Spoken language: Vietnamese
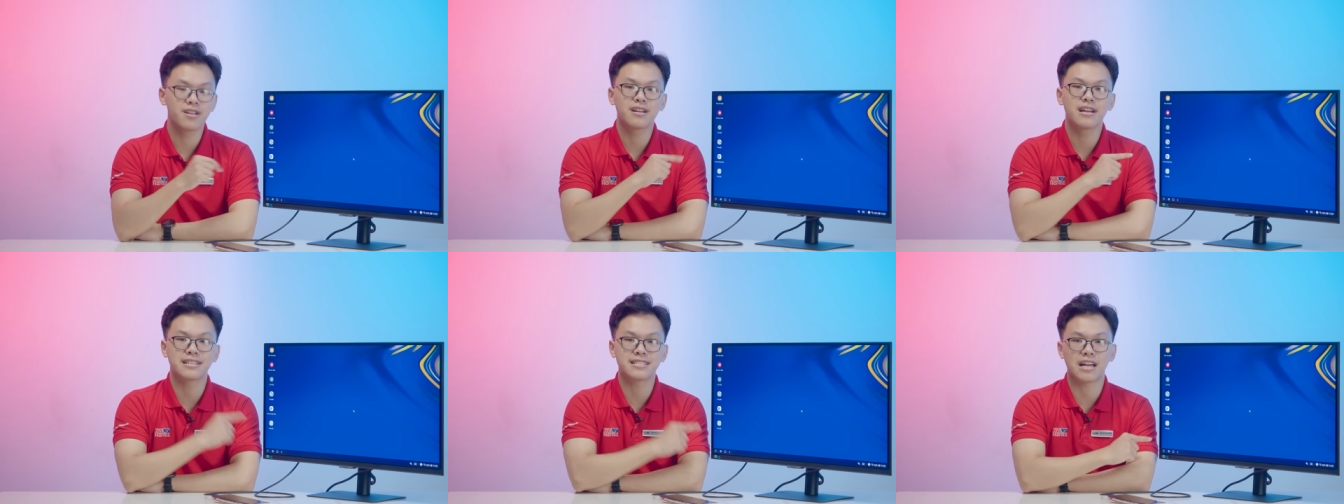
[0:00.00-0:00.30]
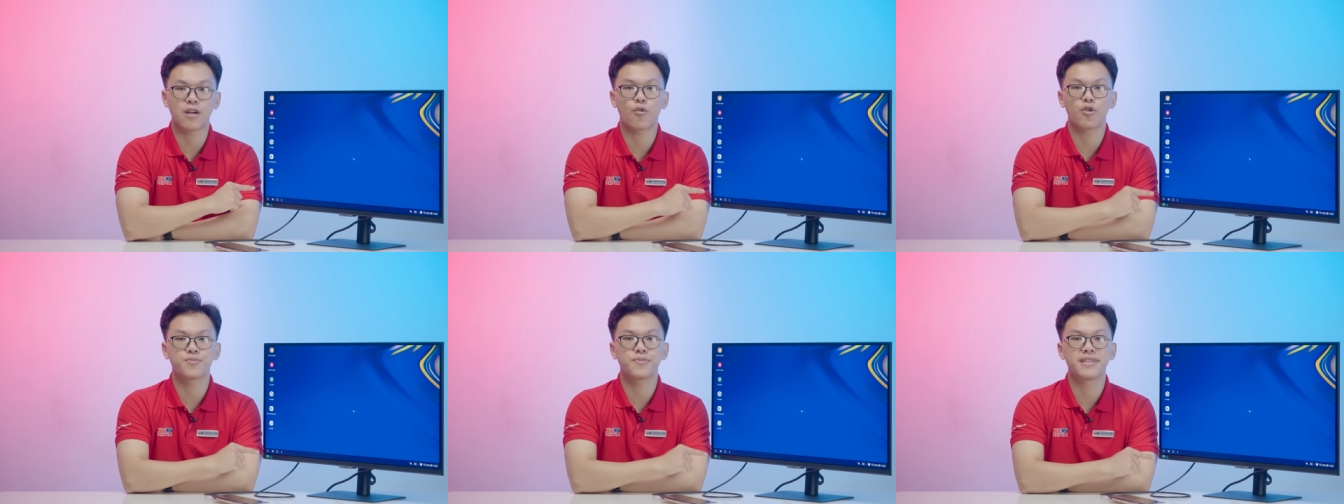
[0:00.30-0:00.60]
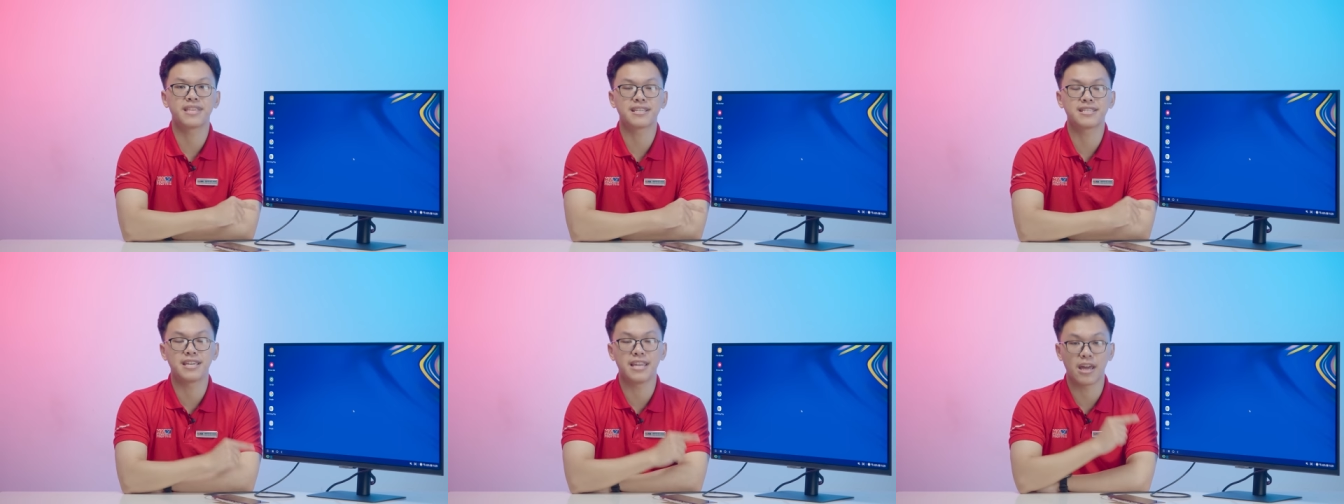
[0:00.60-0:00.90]
Cái sạc u ét
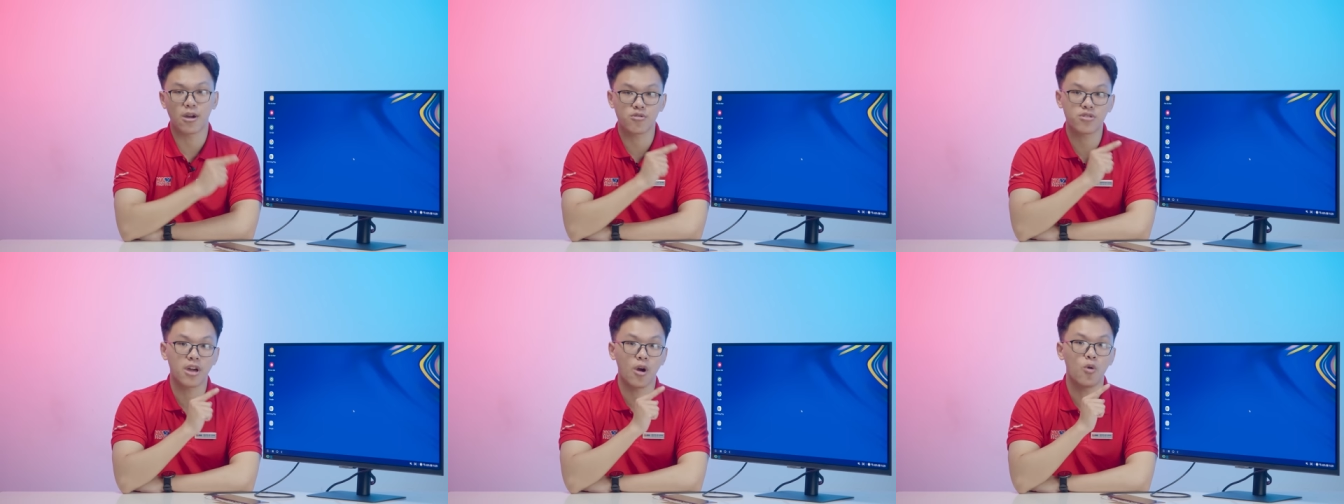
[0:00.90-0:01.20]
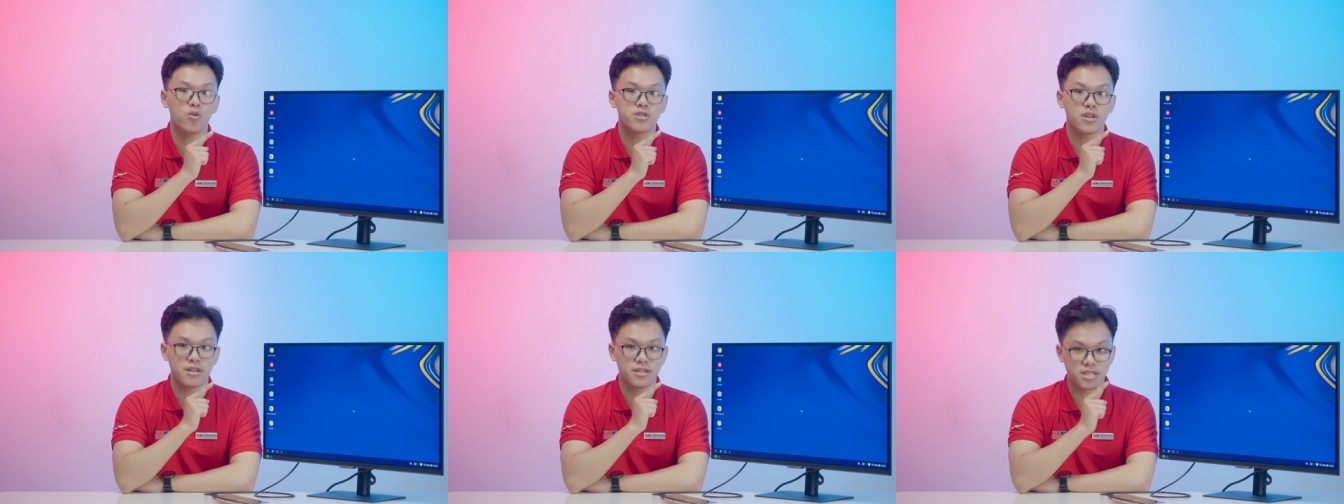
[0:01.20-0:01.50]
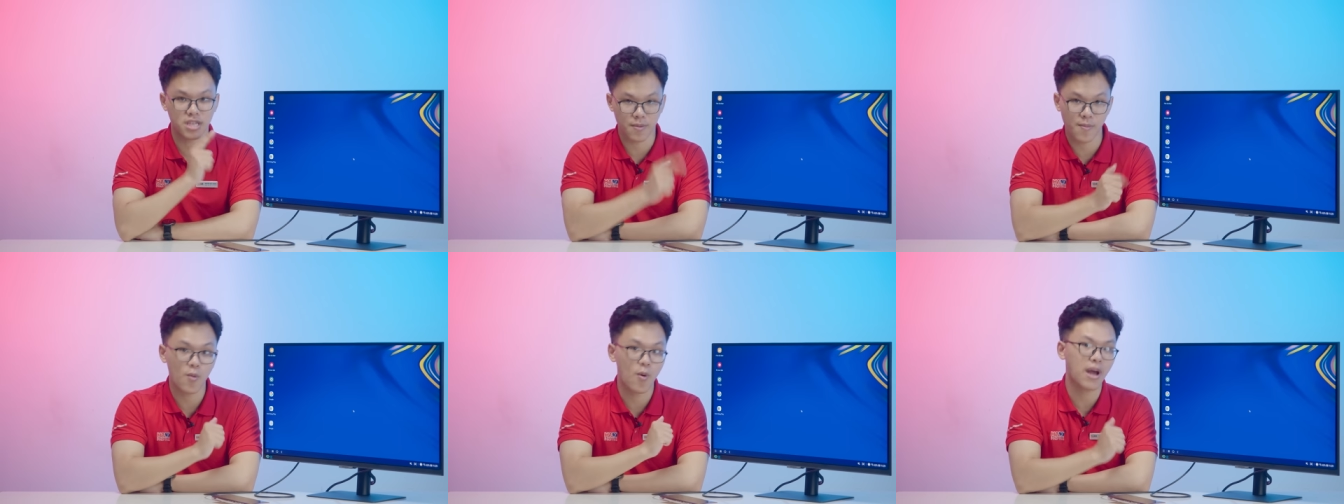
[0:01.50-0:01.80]
bê Type C này có thể hỗ trợ đến
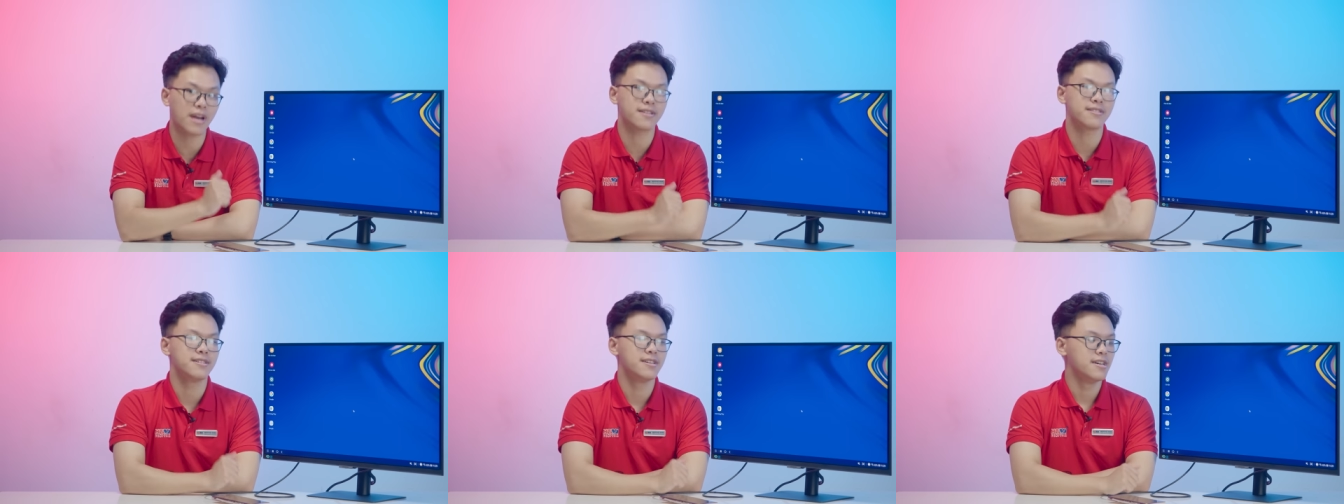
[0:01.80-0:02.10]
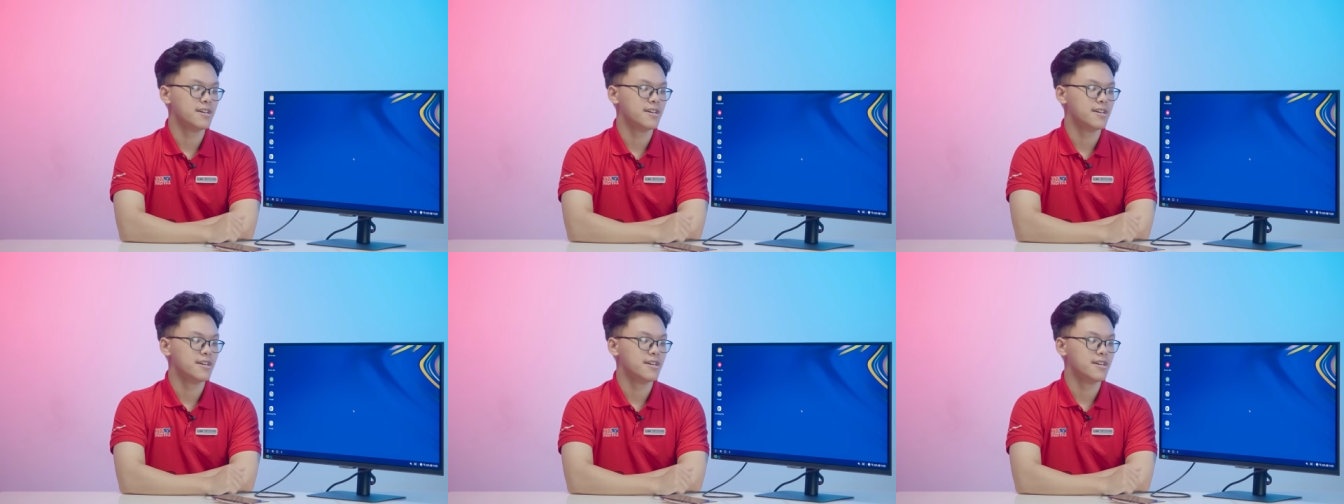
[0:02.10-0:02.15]
chín mươi oát.